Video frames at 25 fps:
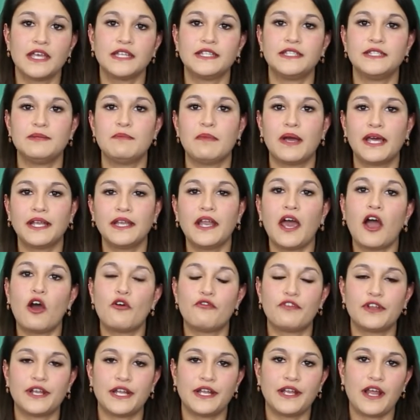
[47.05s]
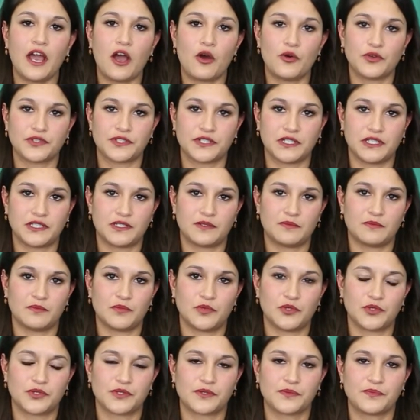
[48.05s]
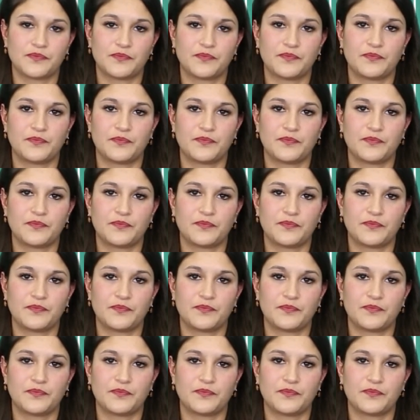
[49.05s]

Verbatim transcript: die man aufeinander ausrichten muss.